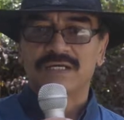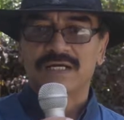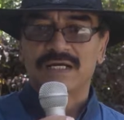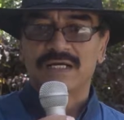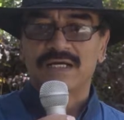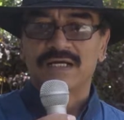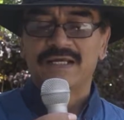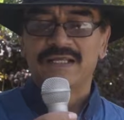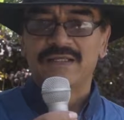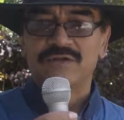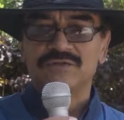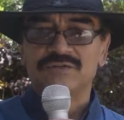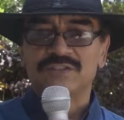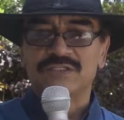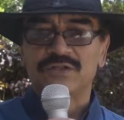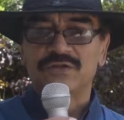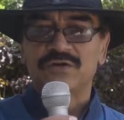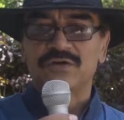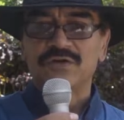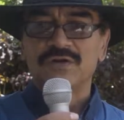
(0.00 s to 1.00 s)
ah,
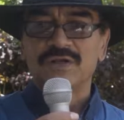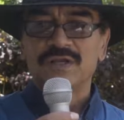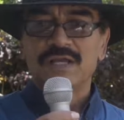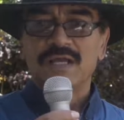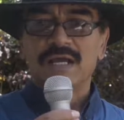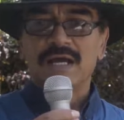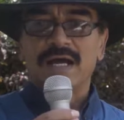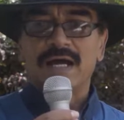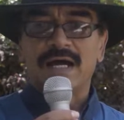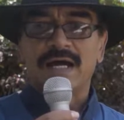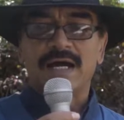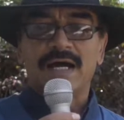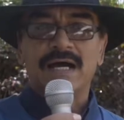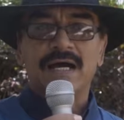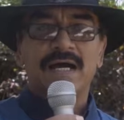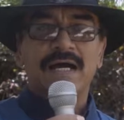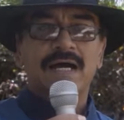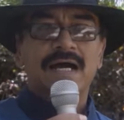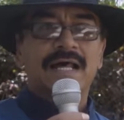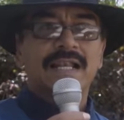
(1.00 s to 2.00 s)
ilustrador,
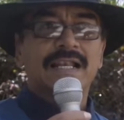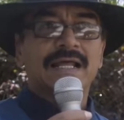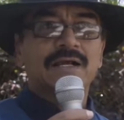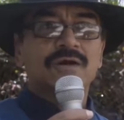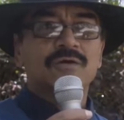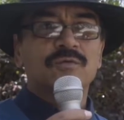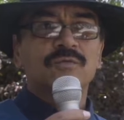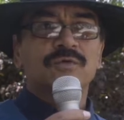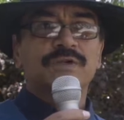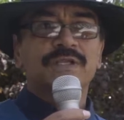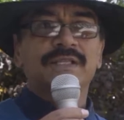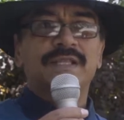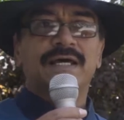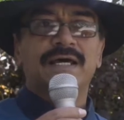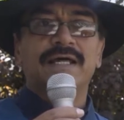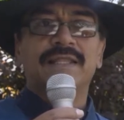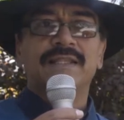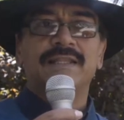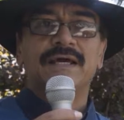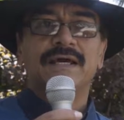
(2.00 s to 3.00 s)
a la
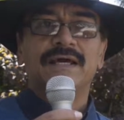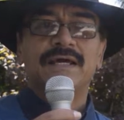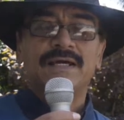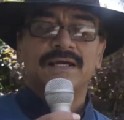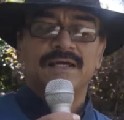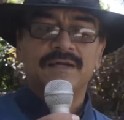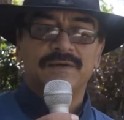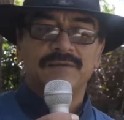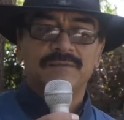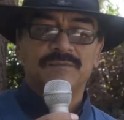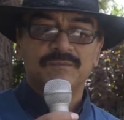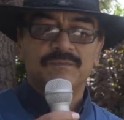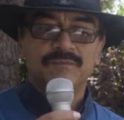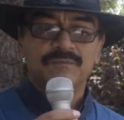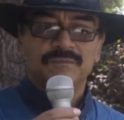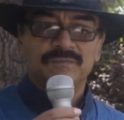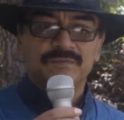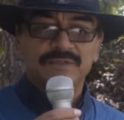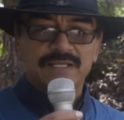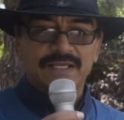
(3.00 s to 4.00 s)
comunidad
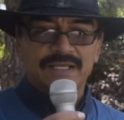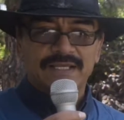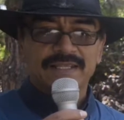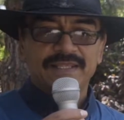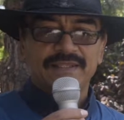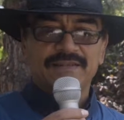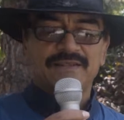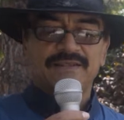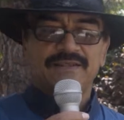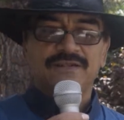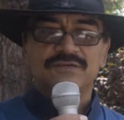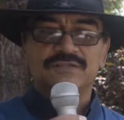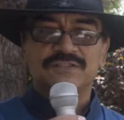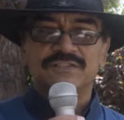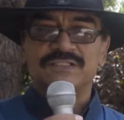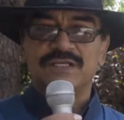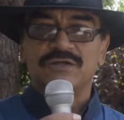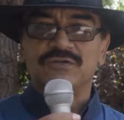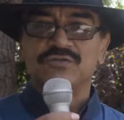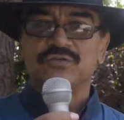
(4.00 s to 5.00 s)
de aquí de los
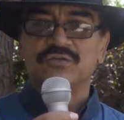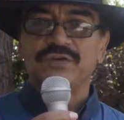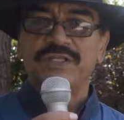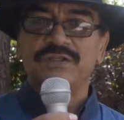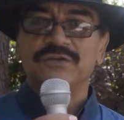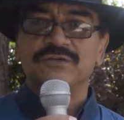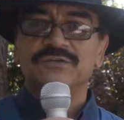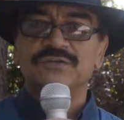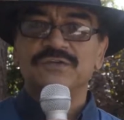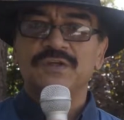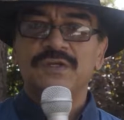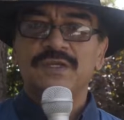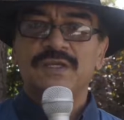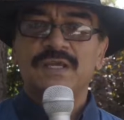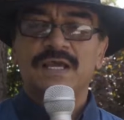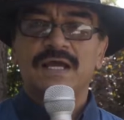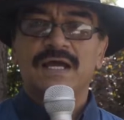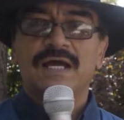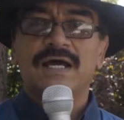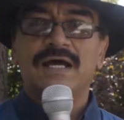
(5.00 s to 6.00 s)
Estados Unidos.
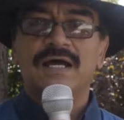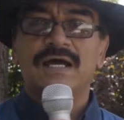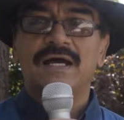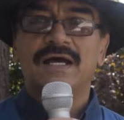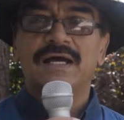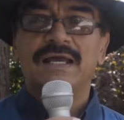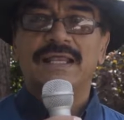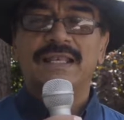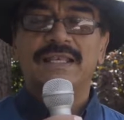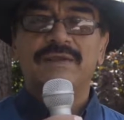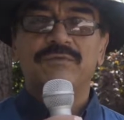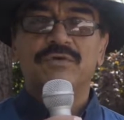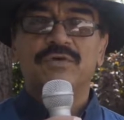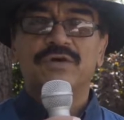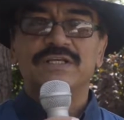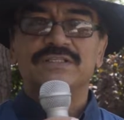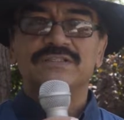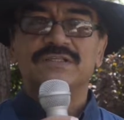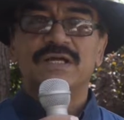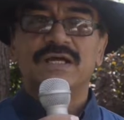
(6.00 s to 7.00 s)
Ah, el
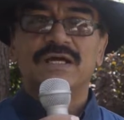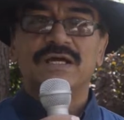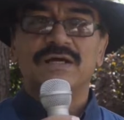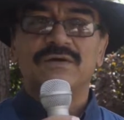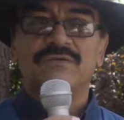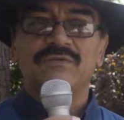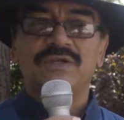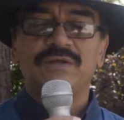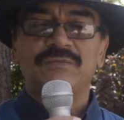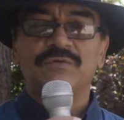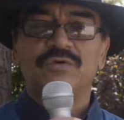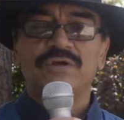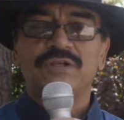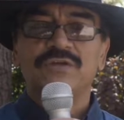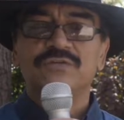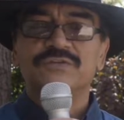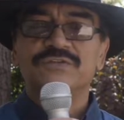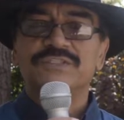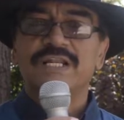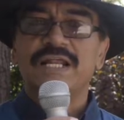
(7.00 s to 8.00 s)
libro es ah, un libro
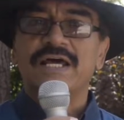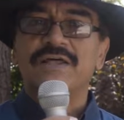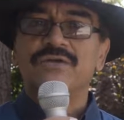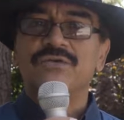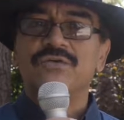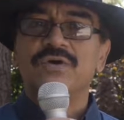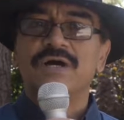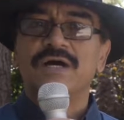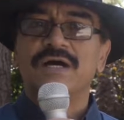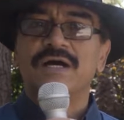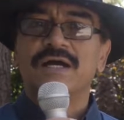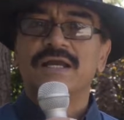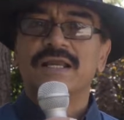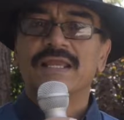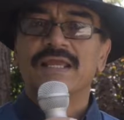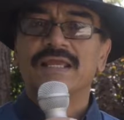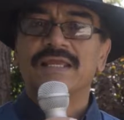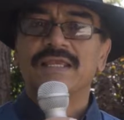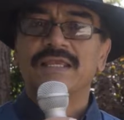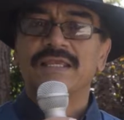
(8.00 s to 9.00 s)
ilustrado ah,
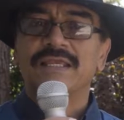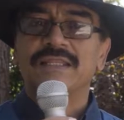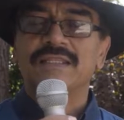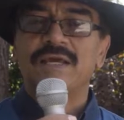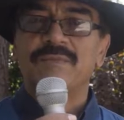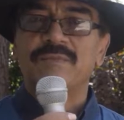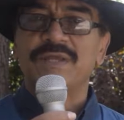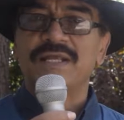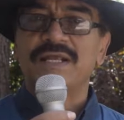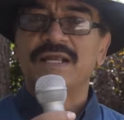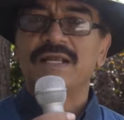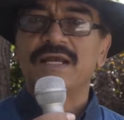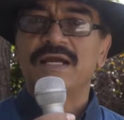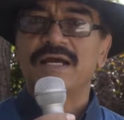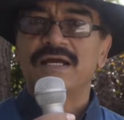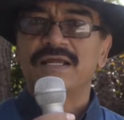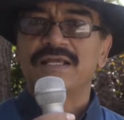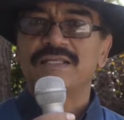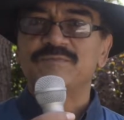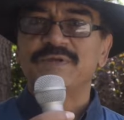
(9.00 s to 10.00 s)
y también
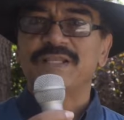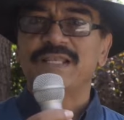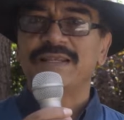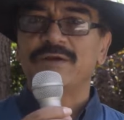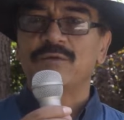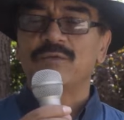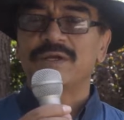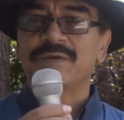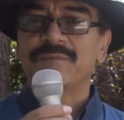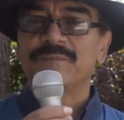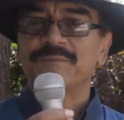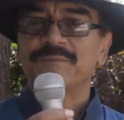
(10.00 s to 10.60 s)
es bilingüe.